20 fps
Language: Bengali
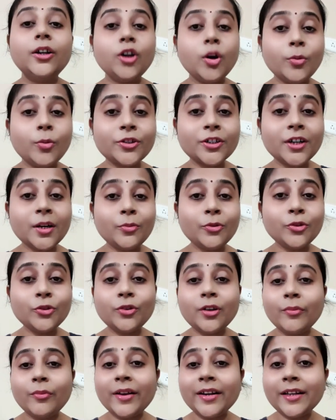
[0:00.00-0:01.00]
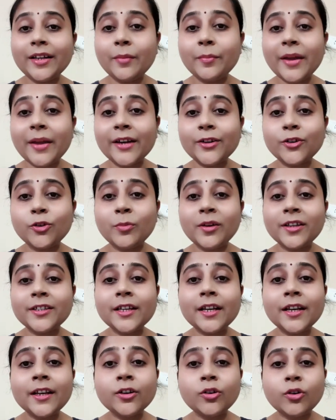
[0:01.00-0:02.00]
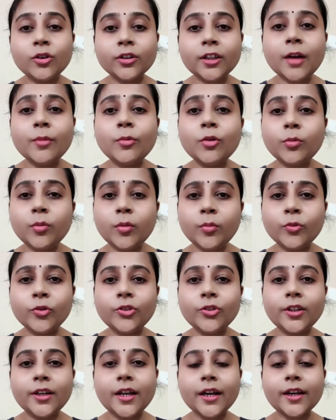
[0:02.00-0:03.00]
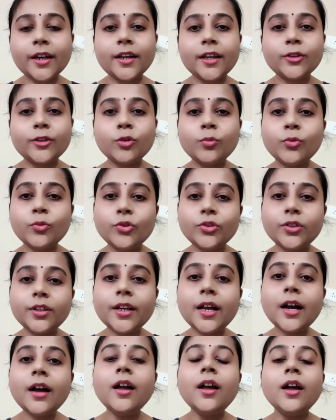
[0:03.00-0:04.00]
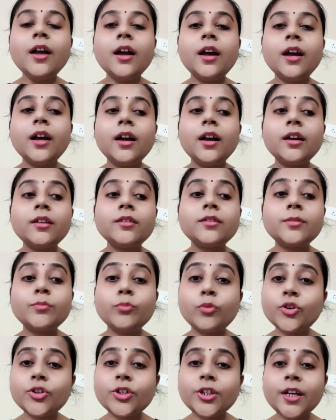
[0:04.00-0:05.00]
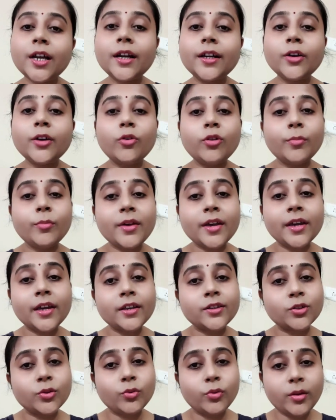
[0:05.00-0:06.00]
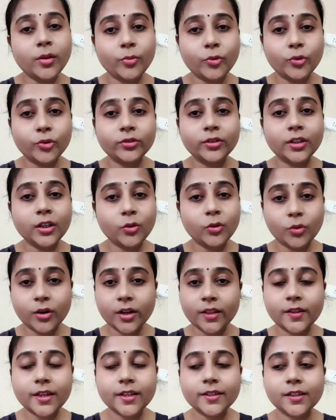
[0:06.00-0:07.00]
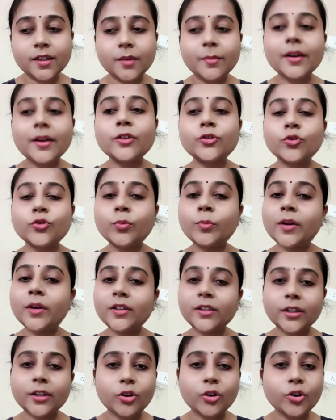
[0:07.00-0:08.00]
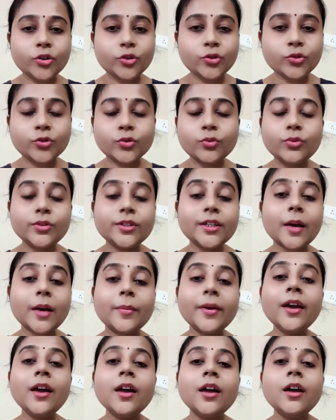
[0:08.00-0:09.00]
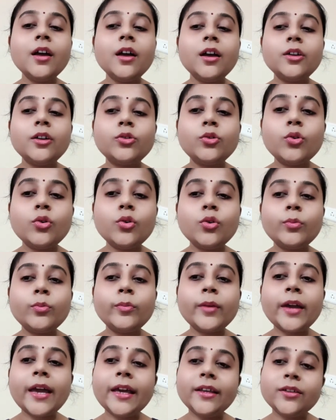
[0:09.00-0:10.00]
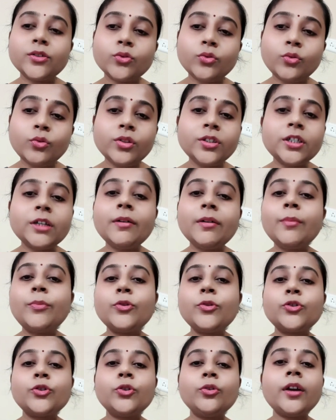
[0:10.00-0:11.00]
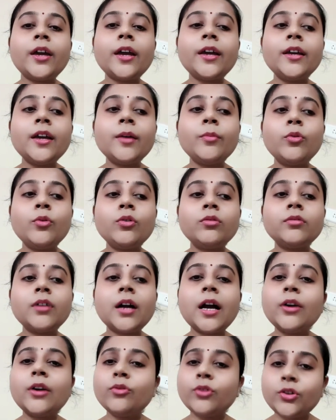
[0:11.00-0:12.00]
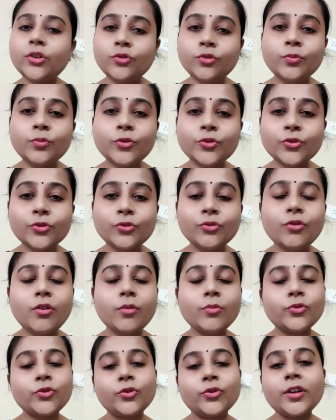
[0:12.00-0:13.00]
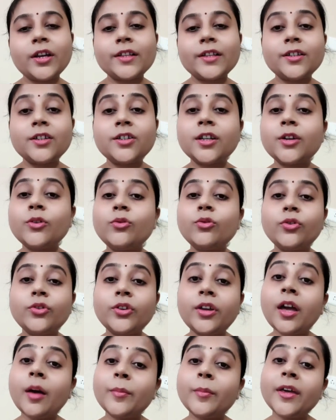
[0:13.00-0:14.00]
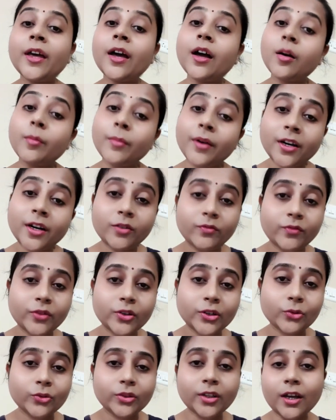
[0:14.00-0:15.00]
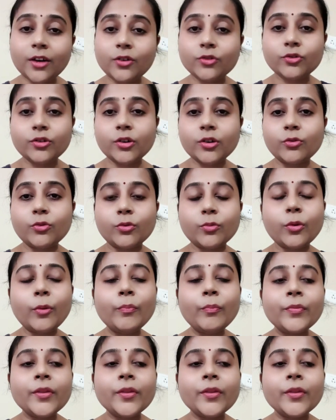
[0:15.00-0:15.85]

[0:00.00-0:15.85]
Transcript: নমস্কার বন্ধুরা ওয়েলকাম ব্যাক টু মাই চ্যানেল কথা বলবো মন্দিরাকে নিয়ে তো মন্দিরা বসিরহাটে ওর মেয়েকে স্কুলে ভর্তি করে দিয়েছে বা সোমবার থেকে হয়তো স্কুল যাবে তো এই স্কুল যাওয়া প্রসঙ্গেই এবং আরও কিছু প্রসঙ্গ অবশ্যই আছে সেগুলো নিয়ে আমি আমার এই ভিডিওতে আলোচনা করব